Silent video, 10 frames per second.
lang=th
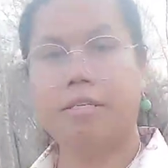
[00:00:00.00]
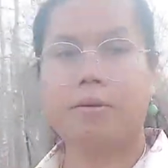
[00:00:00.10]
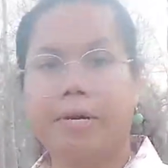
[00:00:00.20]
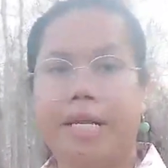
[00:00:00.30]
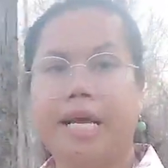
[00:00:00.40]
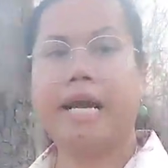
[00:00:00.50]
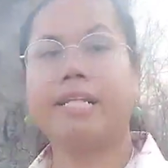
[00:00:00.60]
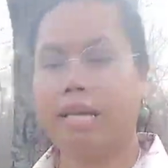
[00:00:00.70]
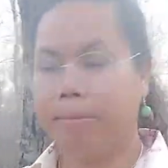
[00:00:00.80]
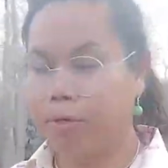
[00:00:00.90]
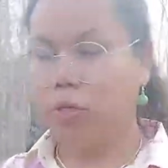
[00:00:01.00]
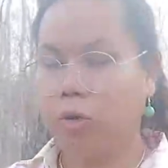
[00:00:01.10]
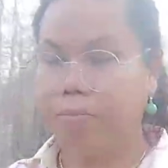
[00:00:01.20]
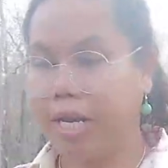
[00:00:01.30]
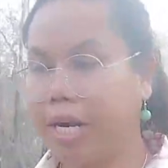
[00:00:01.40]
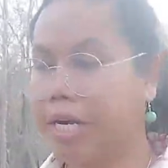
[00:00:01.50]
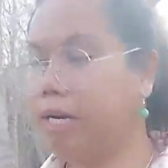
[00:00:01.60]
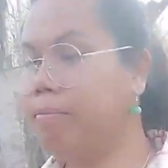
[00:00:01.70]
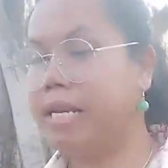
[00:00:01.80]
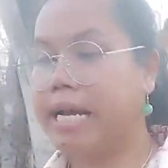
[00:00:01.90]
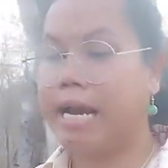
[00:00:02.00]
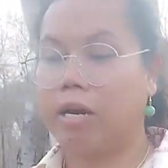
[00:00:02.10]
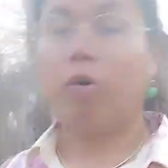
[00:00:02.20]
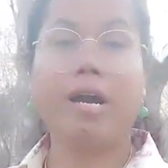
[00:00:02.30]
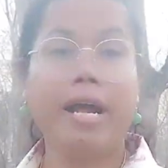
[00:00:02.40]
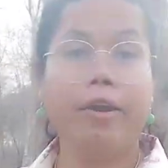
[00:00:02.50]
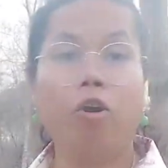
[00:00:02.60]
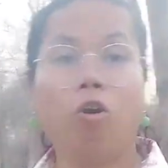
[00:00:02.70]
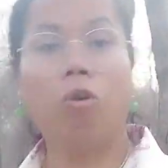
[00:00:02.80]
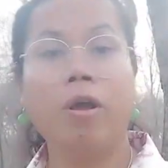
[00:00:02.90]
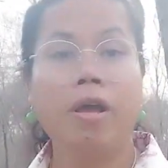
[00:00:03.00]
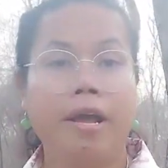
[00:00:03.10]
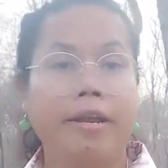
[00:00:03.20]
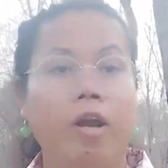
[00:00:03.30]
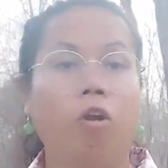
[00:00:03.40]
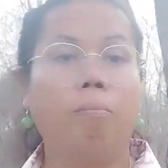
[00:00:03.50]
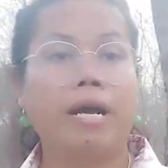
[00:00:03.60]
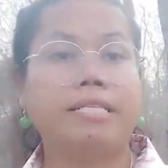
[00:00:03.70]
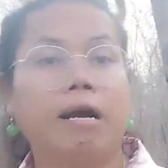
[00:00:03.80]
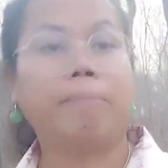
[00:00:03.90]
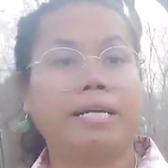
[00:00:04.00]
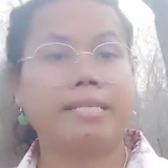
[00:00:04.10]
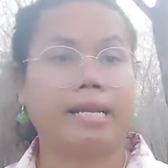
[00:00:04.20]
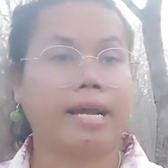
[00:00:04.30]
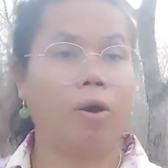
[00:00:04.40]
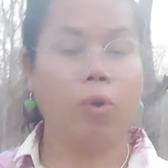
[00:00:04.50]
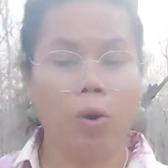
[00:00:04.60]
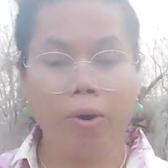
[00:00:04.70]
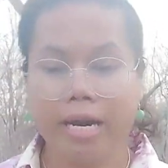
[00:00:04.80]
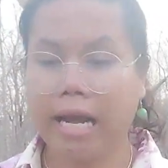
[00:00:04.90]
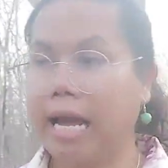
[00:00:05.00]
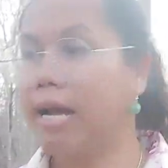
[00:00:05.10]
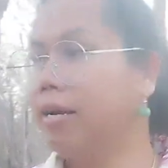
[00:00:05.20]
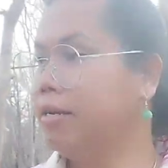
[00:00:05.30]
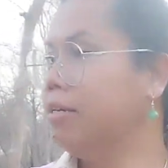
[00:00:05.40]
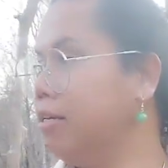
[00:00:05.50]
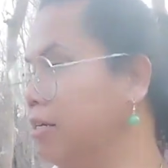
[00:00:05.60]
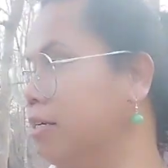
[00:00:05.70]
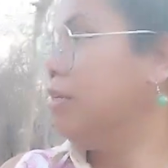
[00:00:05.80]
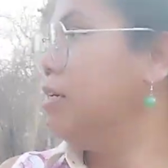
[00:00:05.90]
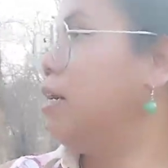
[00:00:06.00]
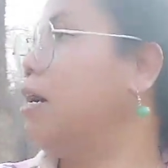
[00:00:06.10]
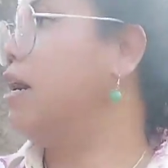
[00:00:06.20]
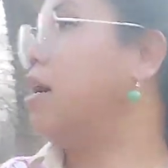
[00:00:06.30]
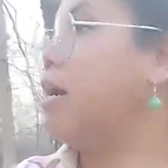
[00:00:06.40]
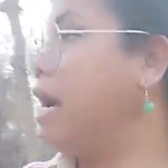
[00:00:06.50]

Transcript: วัสดีค่ะท่านผู้ชมนี่ก็คือบรรยากาศของการเดินเดินลงมาจากปราสาทเขาโล้นนะคะข้า